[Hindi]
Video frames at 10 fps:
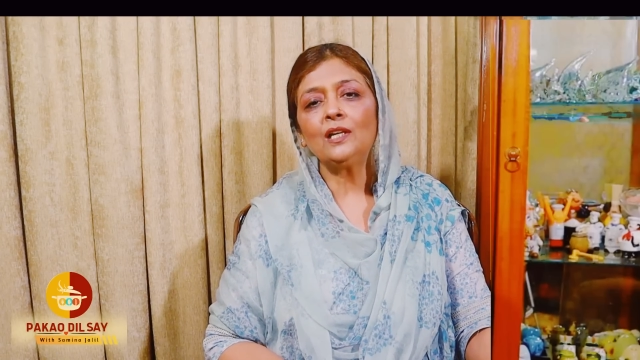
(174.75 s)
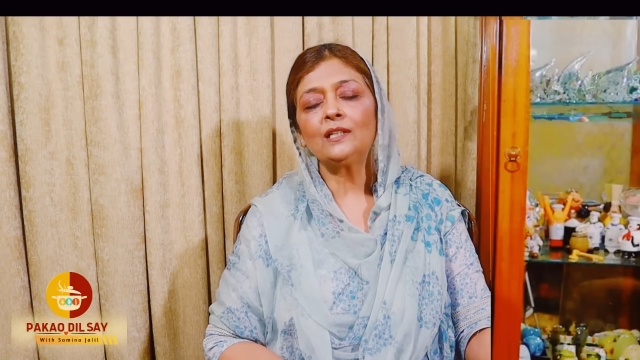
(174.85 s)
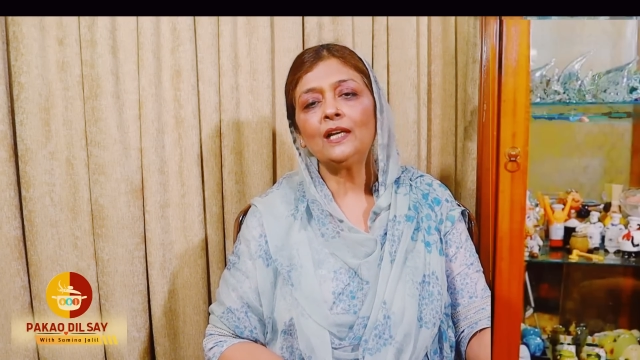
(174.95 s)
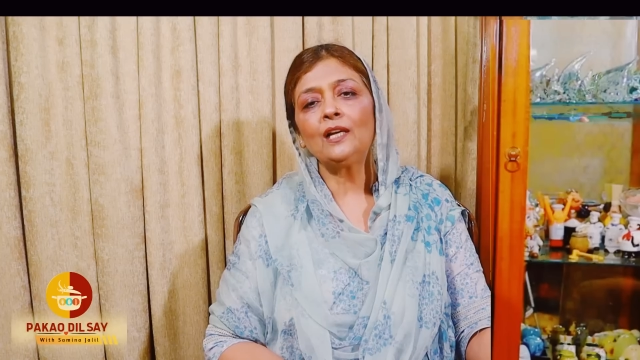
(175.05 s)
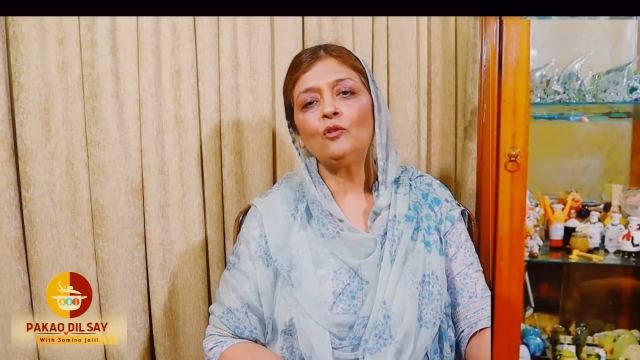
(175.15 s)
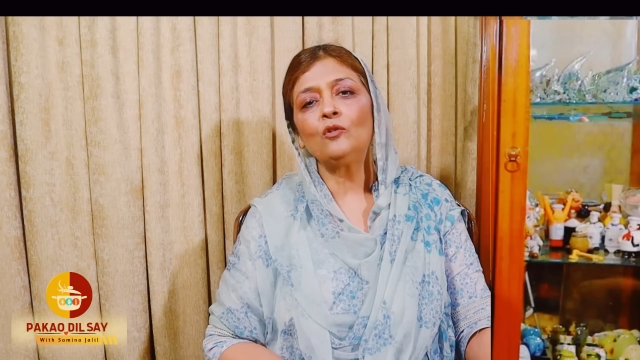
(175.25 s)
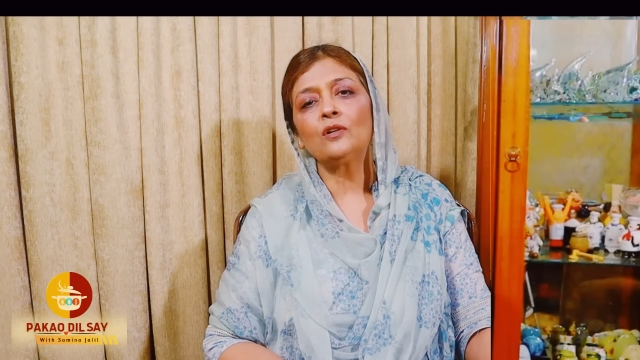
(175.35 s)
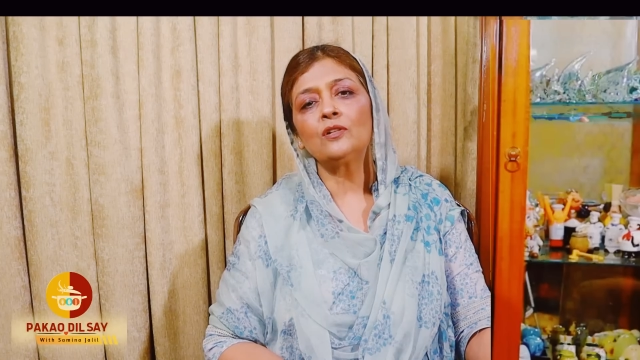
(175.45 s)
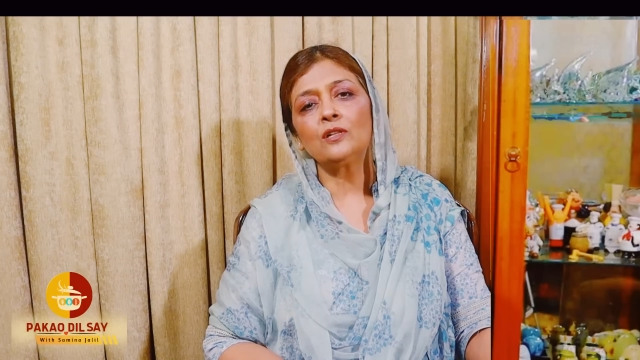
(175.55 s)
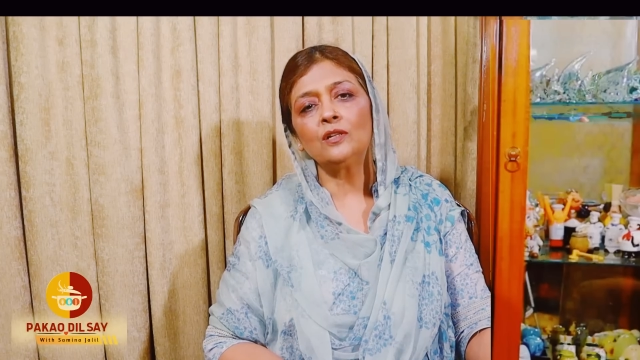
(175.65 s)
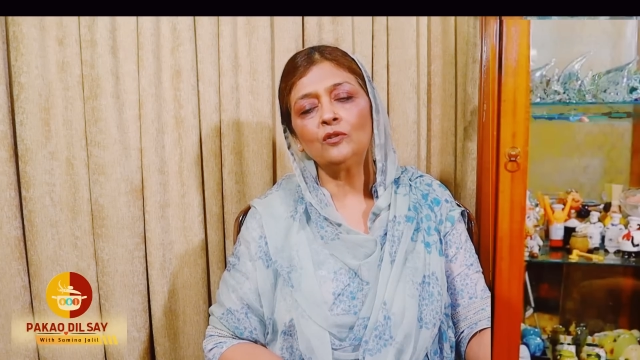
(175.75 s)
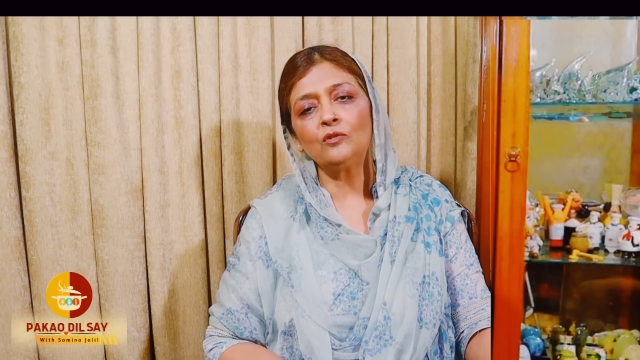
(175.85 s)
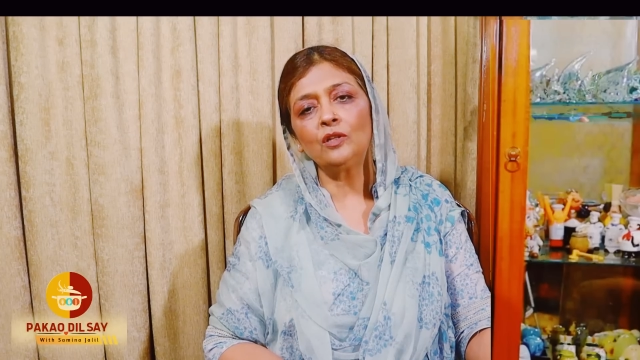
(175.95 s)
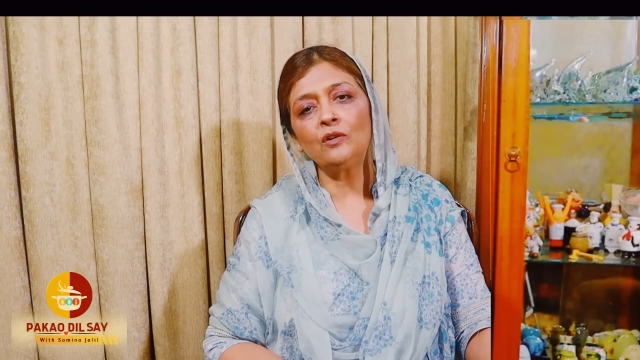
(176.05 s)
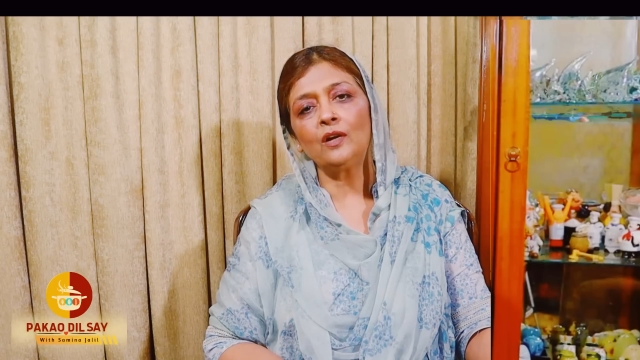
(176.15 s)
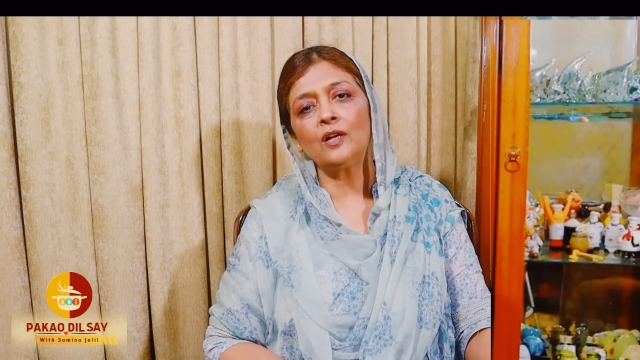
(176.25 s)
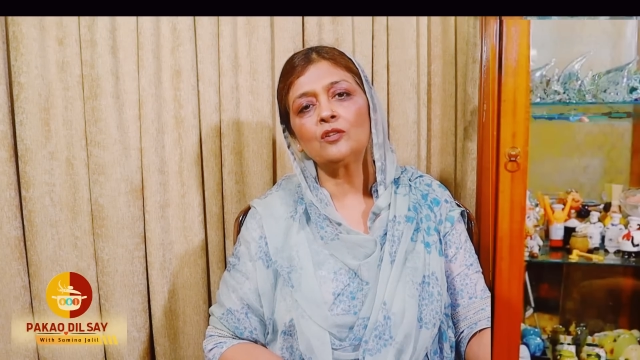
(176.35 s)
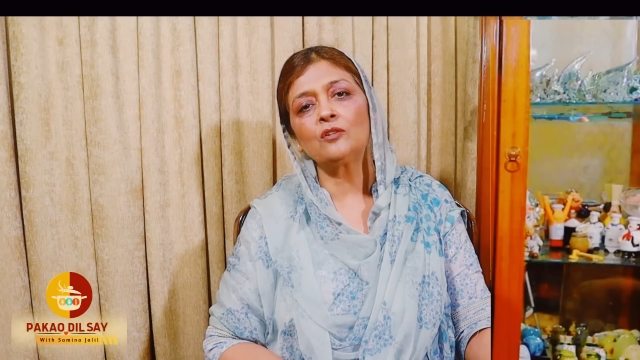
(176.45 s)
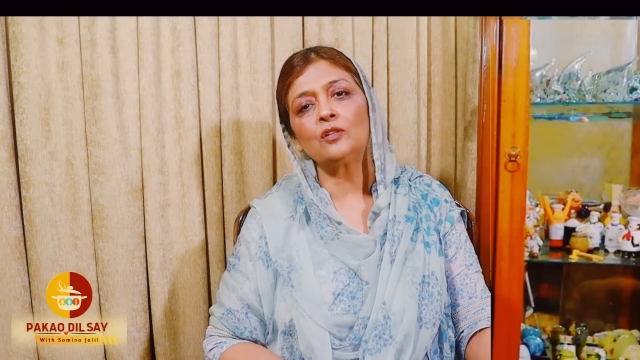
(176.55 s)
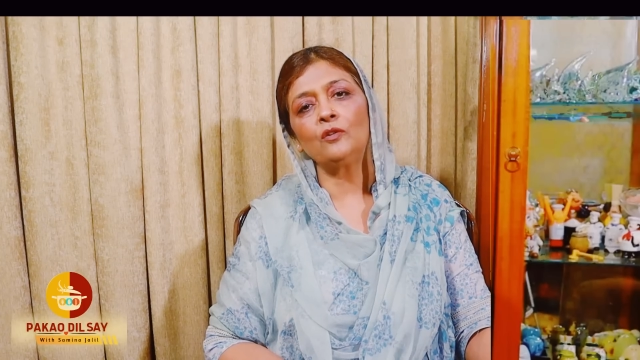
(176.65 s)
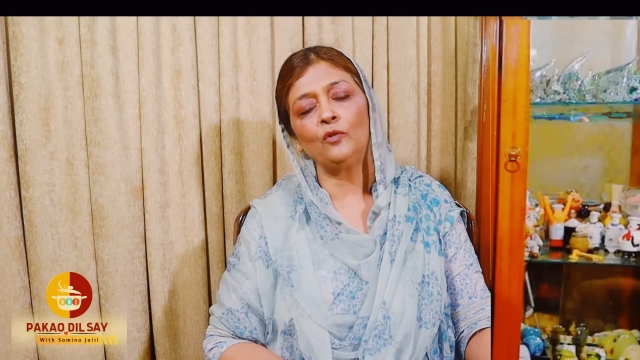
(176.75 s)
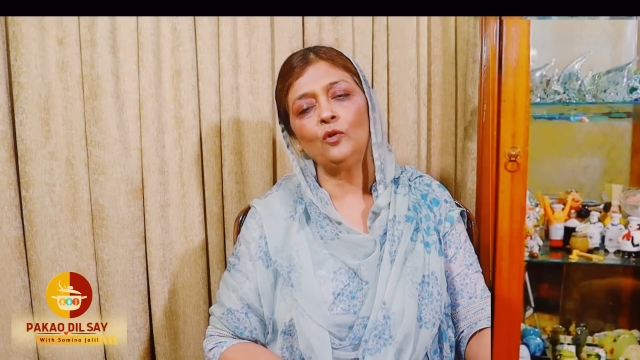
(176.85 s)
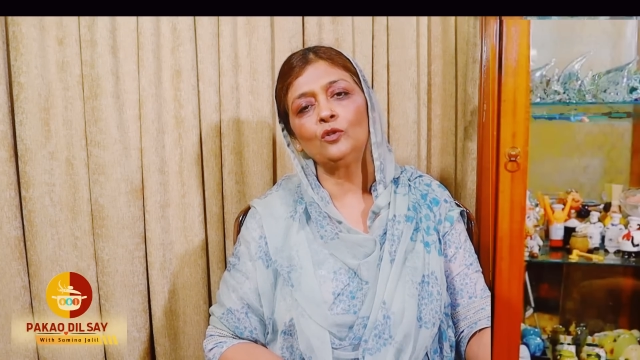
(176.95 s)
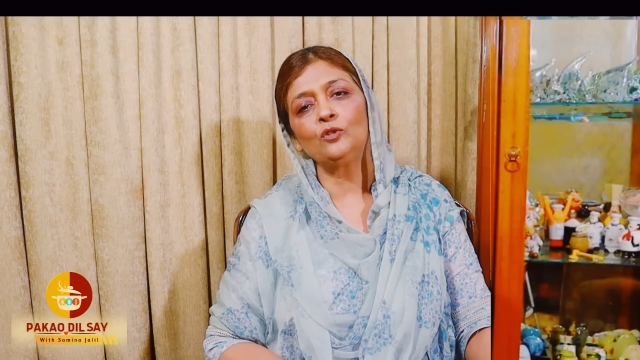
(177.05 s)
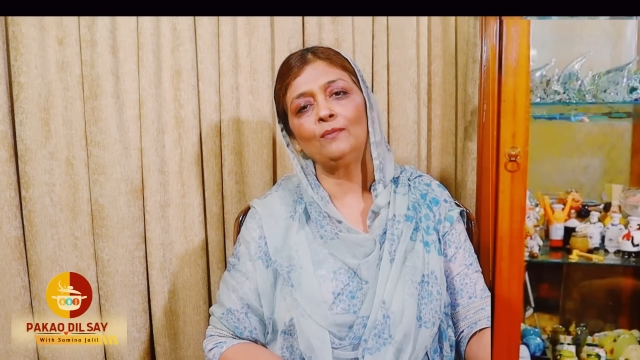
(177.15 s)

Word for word: लगता है कि लोग कंसर्न होते हैं और ख़ासतौर से वो लोग